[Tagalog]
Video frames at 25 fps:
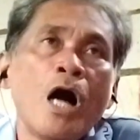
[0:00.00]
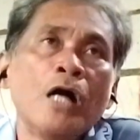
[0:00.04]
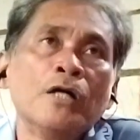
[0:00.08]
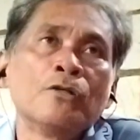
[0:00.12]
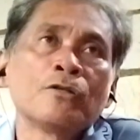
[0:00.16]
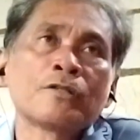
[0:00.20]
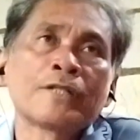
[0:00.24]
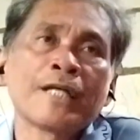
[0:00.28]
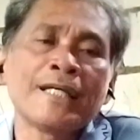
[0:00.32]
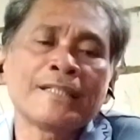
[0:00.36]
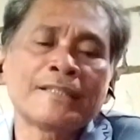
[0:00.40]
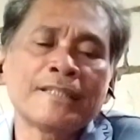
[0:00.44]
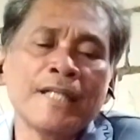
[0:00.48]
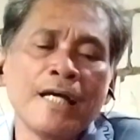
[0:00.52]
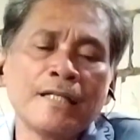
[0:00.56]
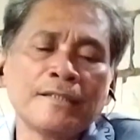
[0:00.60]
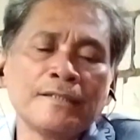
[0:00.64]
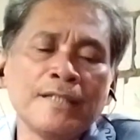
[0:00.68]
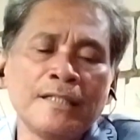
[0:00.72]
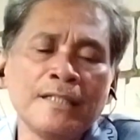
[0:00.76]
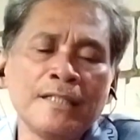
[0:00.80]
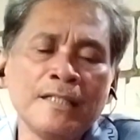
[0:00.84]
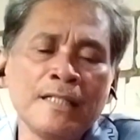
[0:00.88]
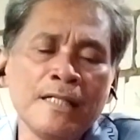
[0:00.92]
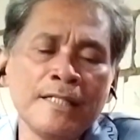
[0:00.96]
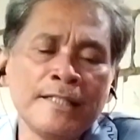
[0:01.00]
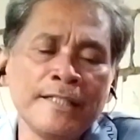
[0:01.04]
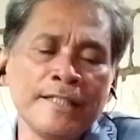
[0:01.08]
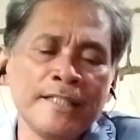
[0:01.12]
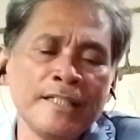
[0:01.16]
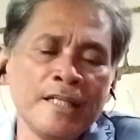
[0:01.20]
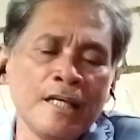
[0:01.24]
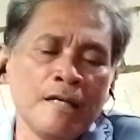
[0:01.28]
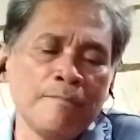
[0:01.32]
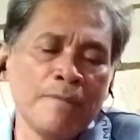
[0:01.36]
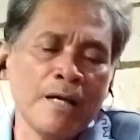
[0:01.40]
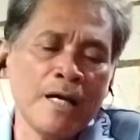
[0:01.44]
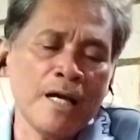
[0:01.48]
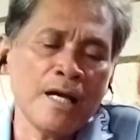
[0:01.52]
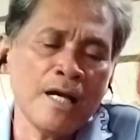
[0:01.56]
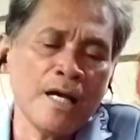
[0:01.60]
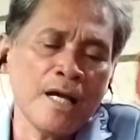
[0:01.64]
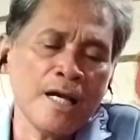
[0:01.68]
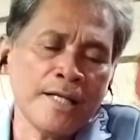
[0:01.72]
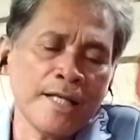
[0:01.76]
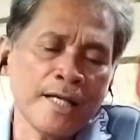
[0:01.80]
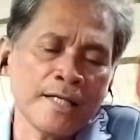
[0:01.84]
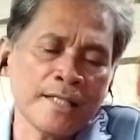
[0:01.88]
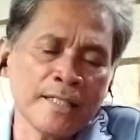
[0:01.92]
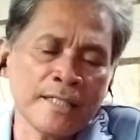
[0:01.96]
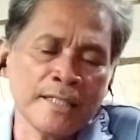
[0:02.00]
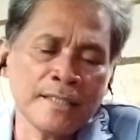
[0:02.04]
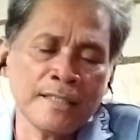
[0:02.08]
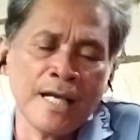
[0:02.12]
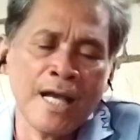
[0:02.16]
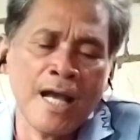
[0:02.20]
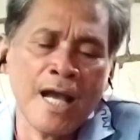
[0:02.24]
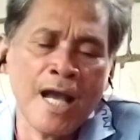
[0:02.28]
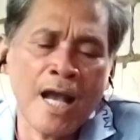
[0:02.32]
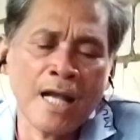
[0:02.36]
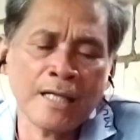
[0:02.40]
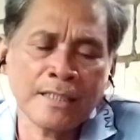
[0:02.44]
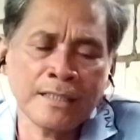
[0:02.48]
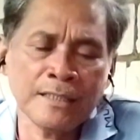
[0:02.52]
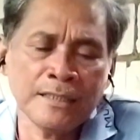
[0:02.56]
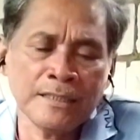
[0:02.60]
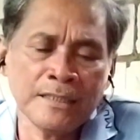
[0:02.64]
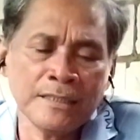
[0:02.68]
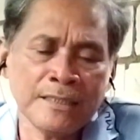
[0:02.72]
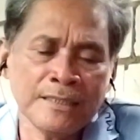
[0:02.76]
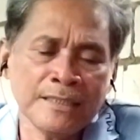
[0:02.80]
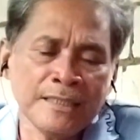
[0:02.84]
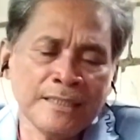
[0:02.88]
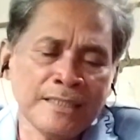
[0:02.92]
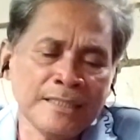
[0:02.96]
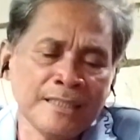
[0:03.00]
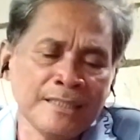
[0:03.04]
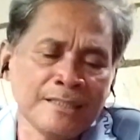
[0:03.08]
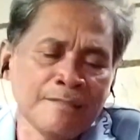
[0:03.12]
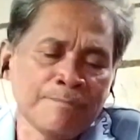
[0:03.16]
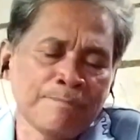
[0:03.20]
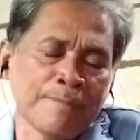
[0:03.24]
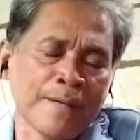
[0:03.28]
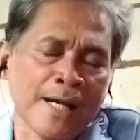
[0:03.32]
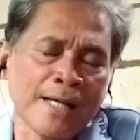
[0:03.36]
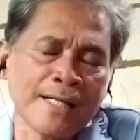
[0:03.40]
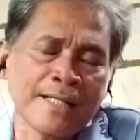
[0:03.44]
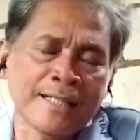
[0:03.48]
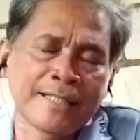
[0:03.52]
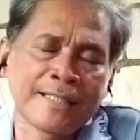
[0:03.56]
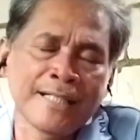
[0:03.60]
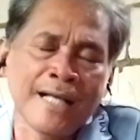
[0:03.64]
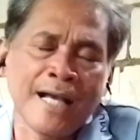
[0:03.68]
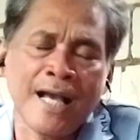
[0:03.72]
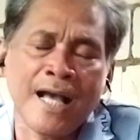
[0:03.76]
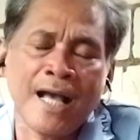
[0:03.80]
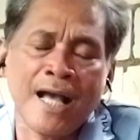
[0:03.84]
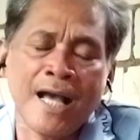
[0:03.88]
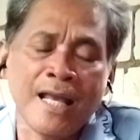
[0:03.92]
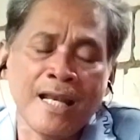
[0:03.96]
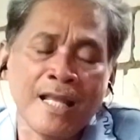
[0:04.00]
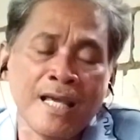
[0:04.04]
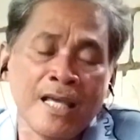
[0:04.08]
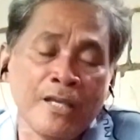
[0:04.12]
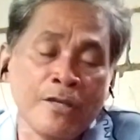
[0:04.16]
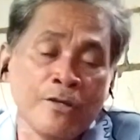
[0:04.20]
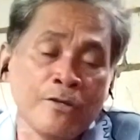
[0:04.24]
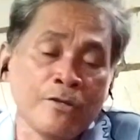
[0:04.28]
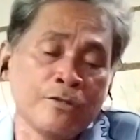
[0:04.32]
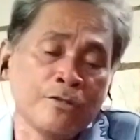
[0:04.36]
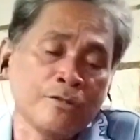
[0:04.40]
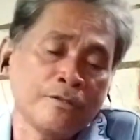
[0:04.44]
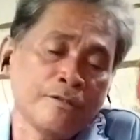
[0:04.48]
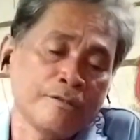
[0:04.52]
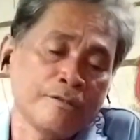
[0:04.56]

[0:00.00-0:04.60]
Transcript: O kay tagal din naman ang aking pagkalayo